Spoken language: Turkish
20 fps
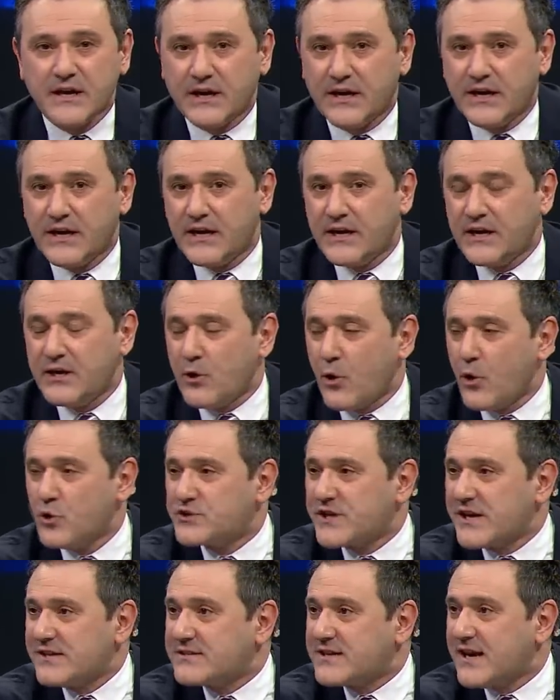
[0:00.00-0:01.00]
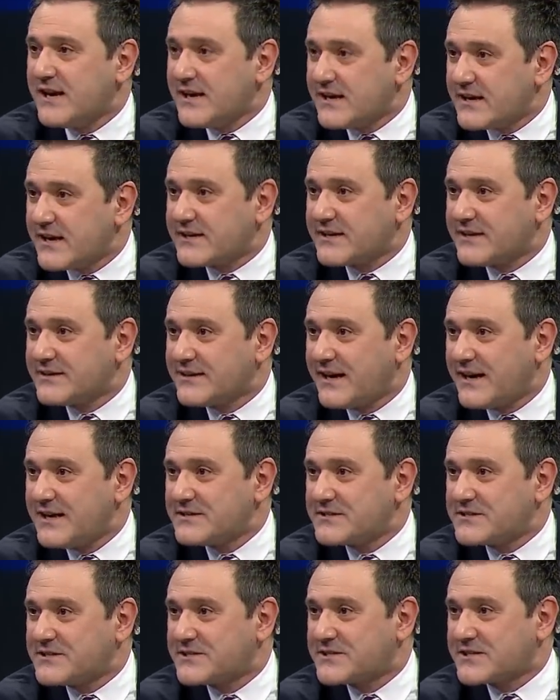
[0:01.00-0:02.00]
Ee, özet gelene
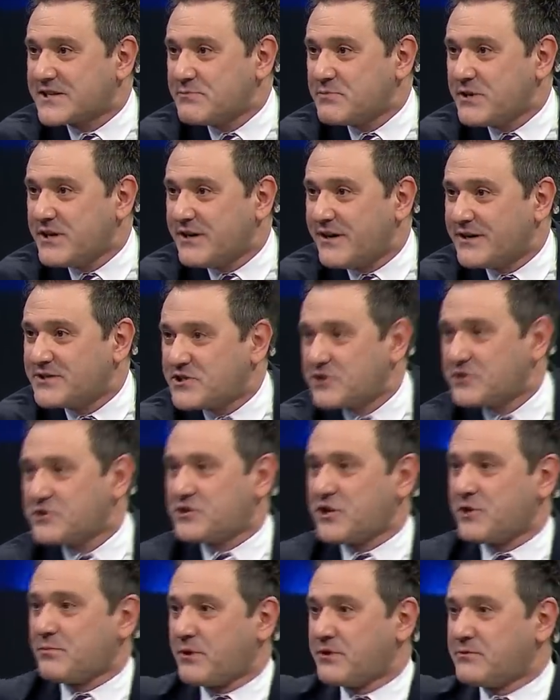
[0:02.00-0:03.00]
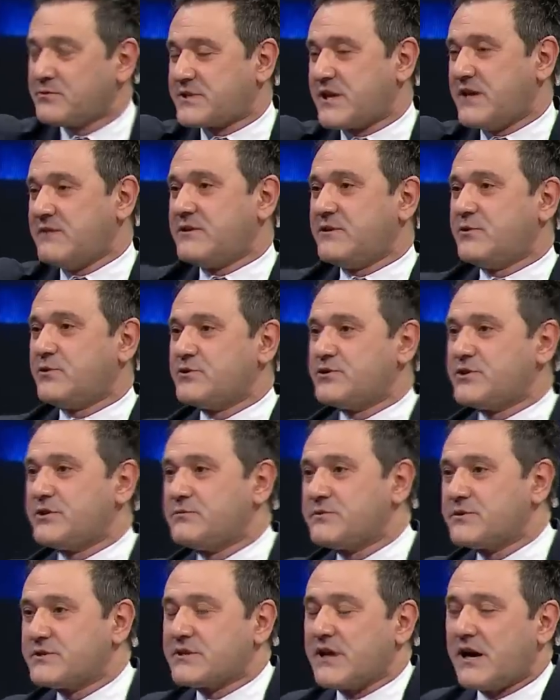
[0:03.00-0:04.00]
kadar kısa bir açılış yapalım sevgili
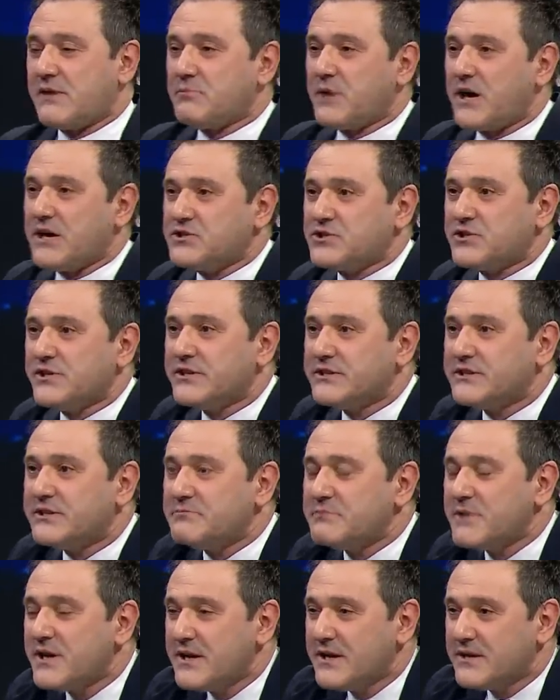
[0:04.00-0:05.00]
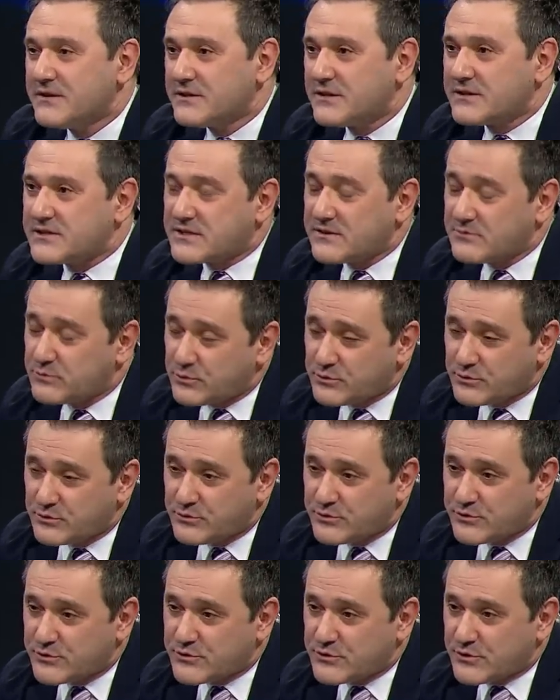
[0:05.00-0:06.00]
hocamızdan başlayalım. Nasıl
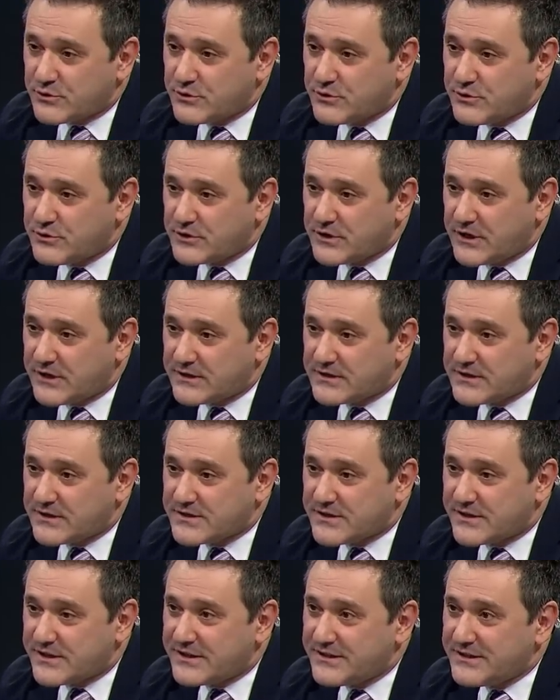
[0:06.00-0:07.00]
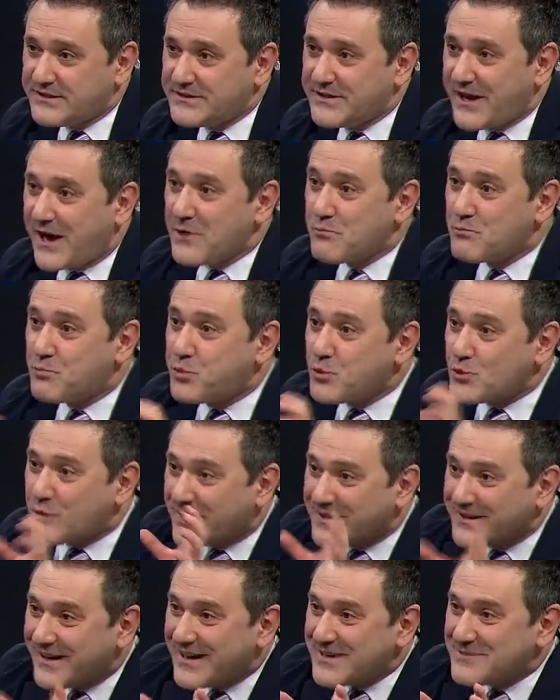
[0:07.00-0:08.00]
buldunuz e, Galatasaray'ı? Yani bu
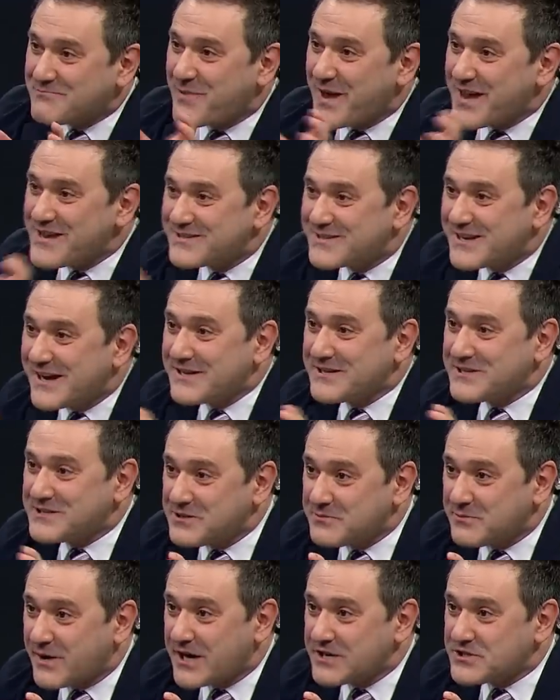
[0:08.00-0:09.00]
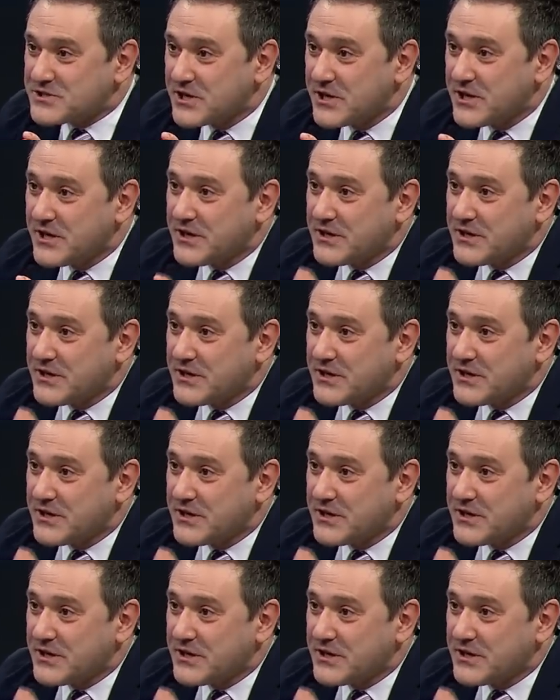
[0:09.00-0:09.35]
kadar benzer iki maç.